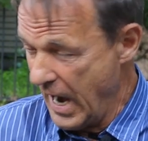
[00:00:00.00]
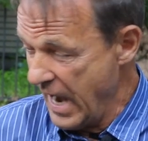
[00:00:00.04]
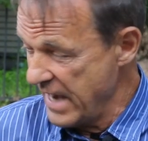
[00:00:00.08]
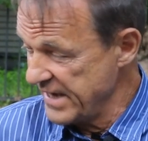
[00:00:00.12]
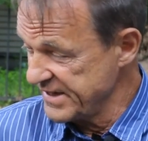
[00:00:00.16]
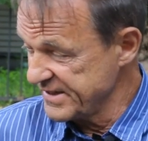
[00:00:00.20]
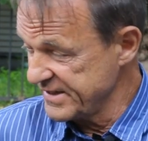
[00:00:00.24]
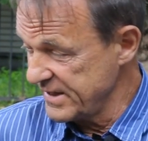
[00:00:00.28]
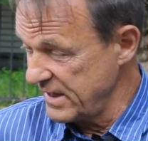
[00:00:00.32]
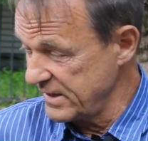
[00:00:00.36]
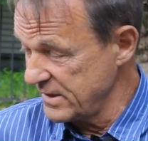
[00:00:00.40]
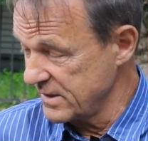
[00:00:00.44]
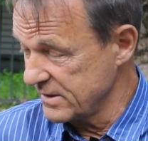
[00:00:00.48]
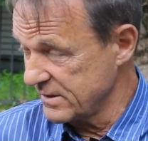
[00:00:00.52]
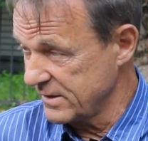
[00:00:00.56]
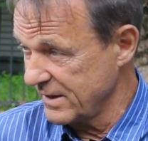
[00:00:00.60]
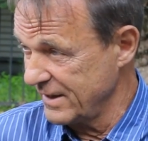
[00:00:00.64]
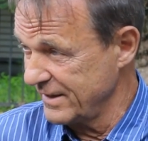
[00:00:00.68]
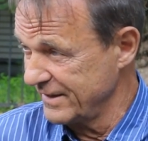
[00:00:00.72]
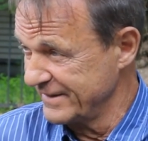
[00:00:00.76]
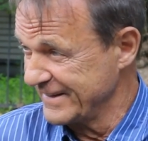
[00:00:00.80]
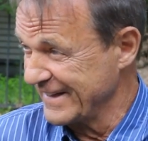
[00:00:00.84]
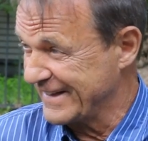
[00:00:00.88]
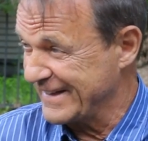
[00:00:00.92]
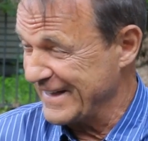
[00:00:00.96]
А сзади
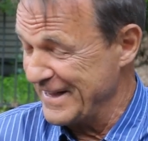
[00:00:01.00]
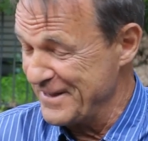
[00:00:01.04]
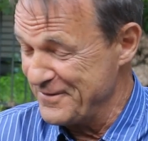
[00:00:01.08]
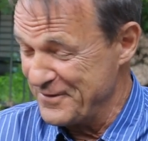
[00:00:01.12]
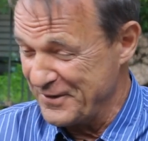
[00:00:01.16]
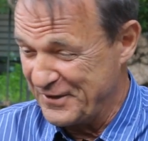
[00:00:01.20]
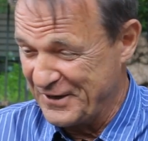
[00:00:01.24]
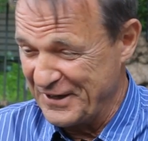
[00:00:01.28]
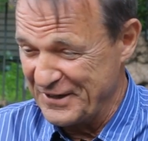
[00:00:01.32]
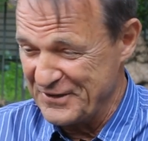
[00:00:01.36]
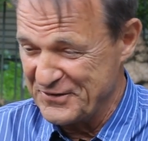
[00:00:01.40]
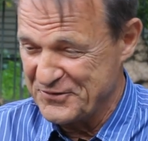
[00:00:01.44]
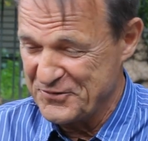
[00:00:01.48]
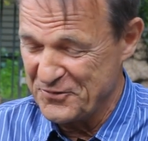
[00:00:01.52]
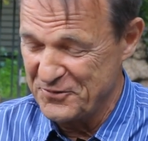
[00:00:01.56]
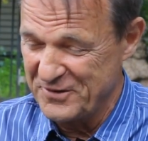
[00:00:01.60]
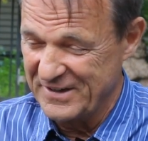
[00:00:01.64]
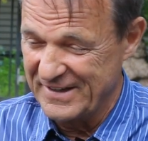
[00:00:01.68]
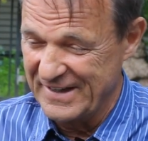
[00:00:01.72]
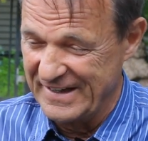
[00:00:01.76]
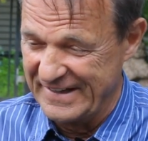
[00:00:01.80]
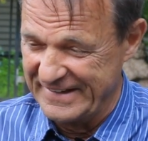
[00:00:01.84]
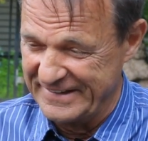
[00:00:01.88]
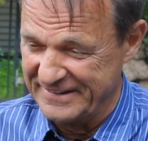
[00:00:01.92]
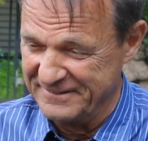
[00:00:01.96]
стоял Николай Михайлович
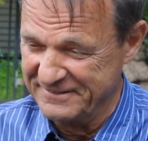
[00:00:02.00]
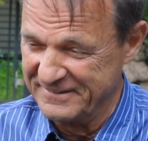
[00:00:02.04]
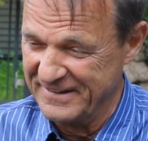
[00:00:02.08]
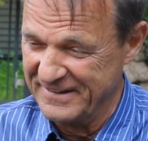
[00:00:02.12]
Ульянов.